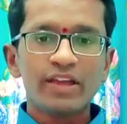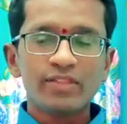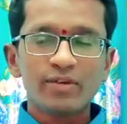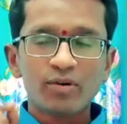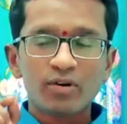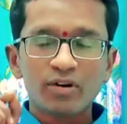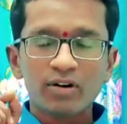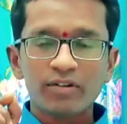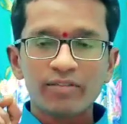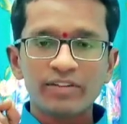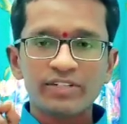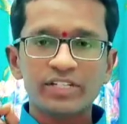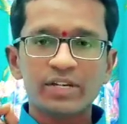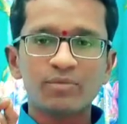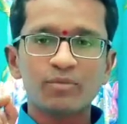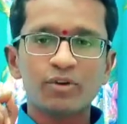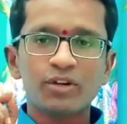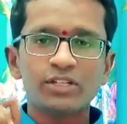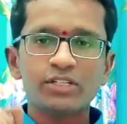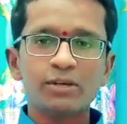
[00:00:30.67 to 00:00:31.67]
ఏదో ఒక
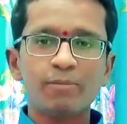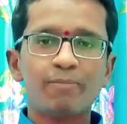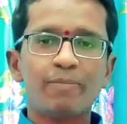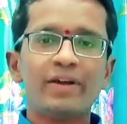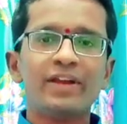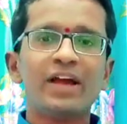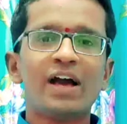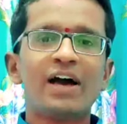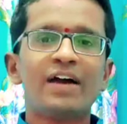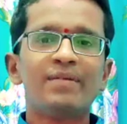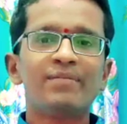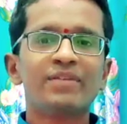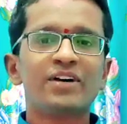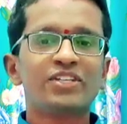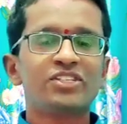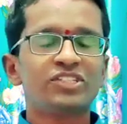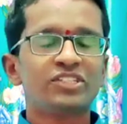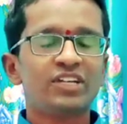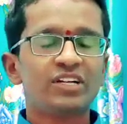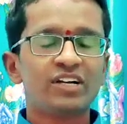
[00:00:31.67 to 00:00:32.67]
విషయం గురించి పరిహారం
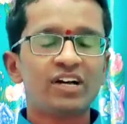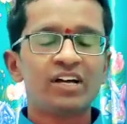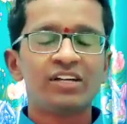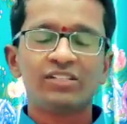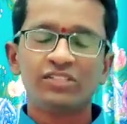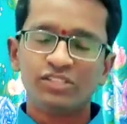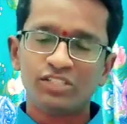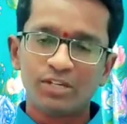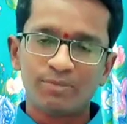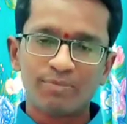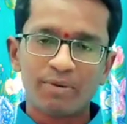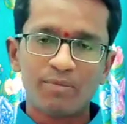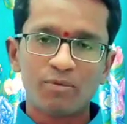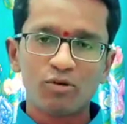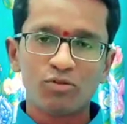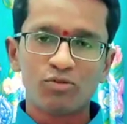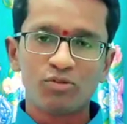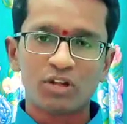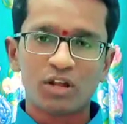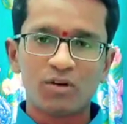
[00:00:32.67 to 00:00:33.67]
ఖచ్చితంగా
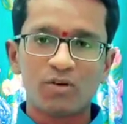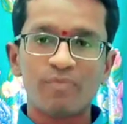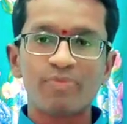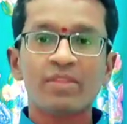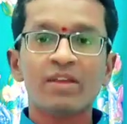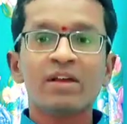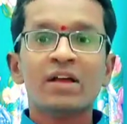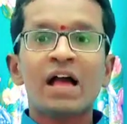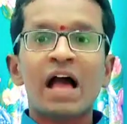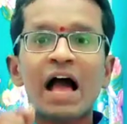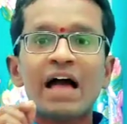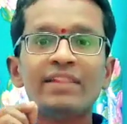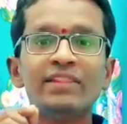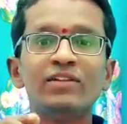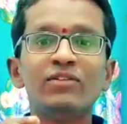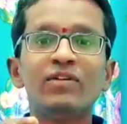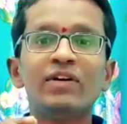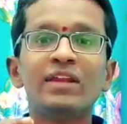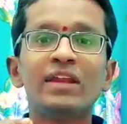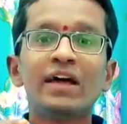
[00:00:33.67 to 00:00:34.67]
చెప్పబోతున్నాను
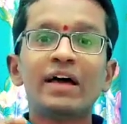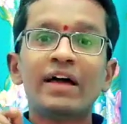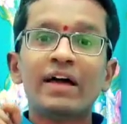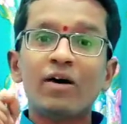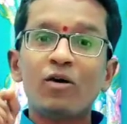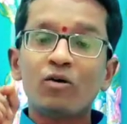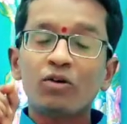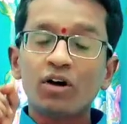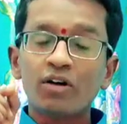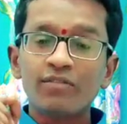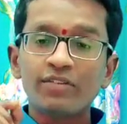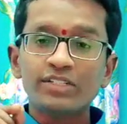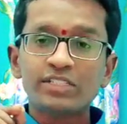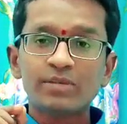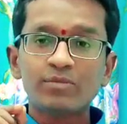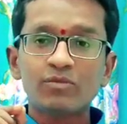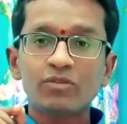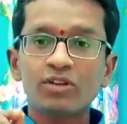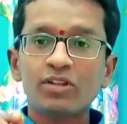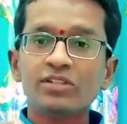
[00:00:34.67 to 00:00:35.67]
అందువల్ల ఒక
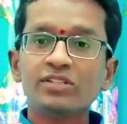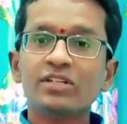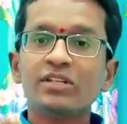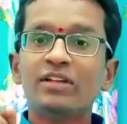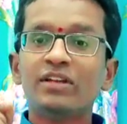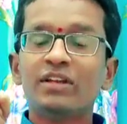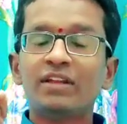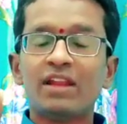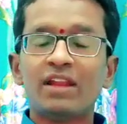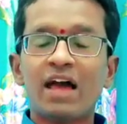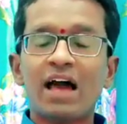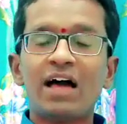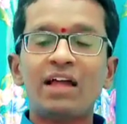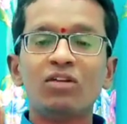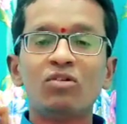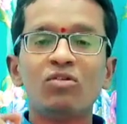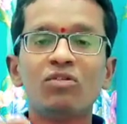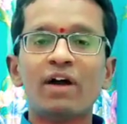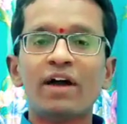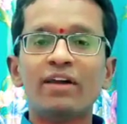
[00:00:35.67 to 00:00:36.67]
విషయం గురించి
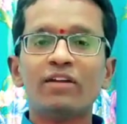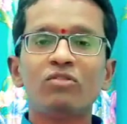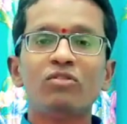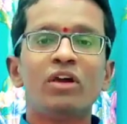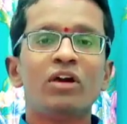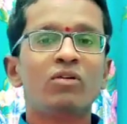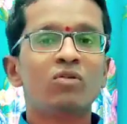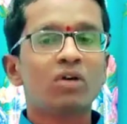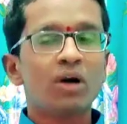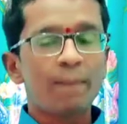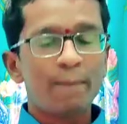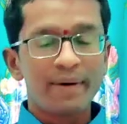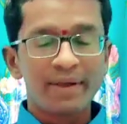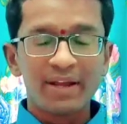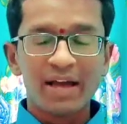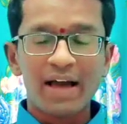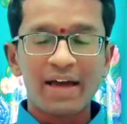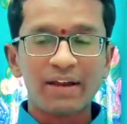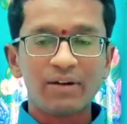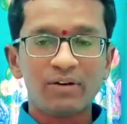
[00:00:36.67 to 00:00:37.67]
నాలుగు ఐదు ఎక్కువగా
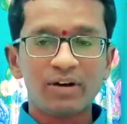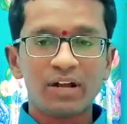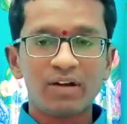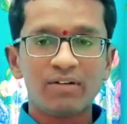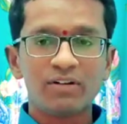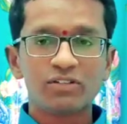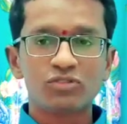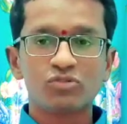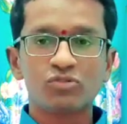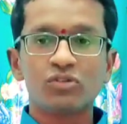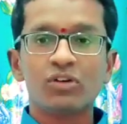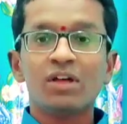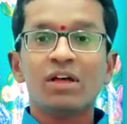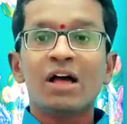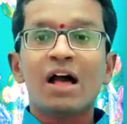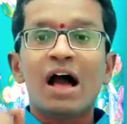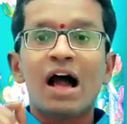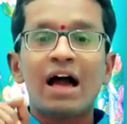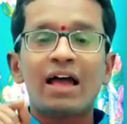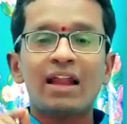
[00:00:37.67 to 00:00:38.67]
పరిహారం ఉండవచ్చు
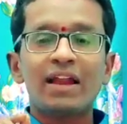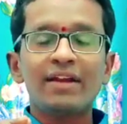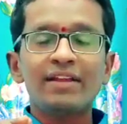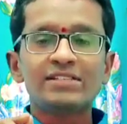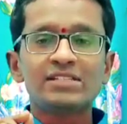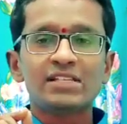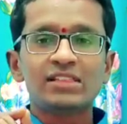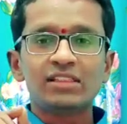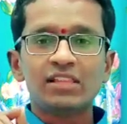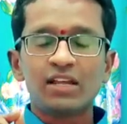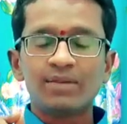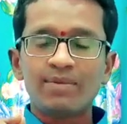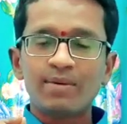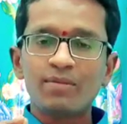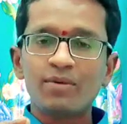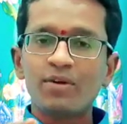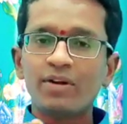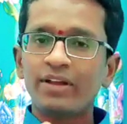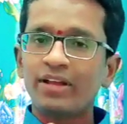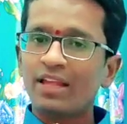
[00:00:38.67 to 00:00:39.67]
అలాంటి
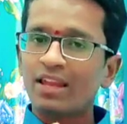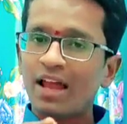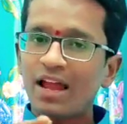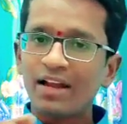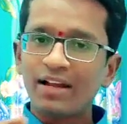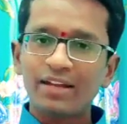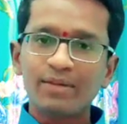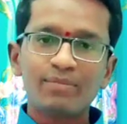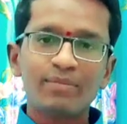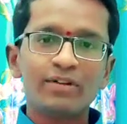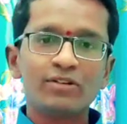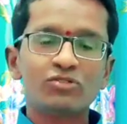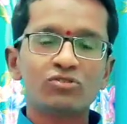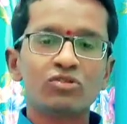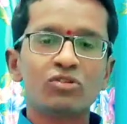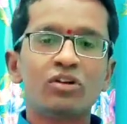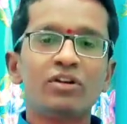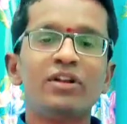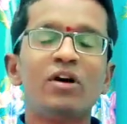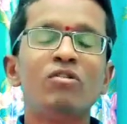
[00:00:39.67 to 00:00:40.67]
సందర్భంలో ఎలాంటి
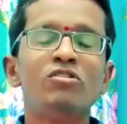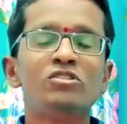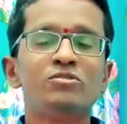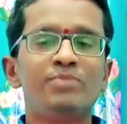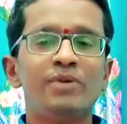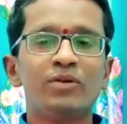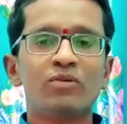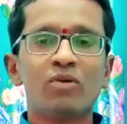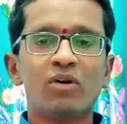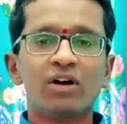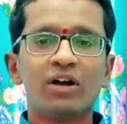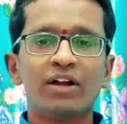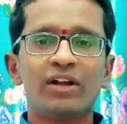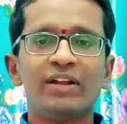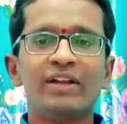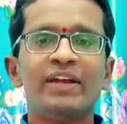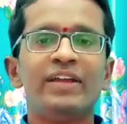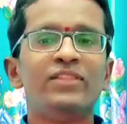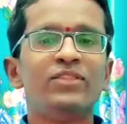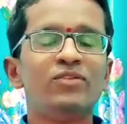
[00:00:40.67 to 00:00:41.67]
మనసులో డౌట్స్
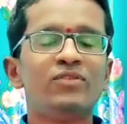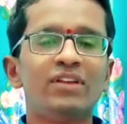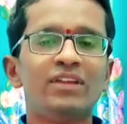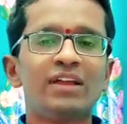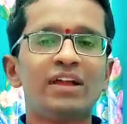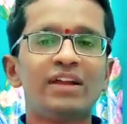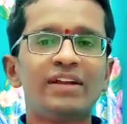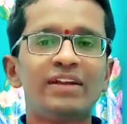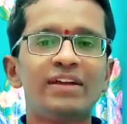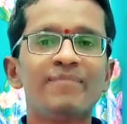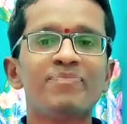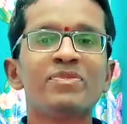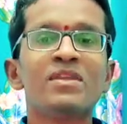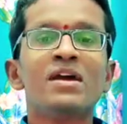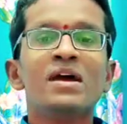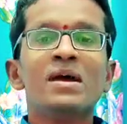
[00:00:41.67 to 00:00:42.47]
పెట్టుకోకండి ఎందువల్ల అంటే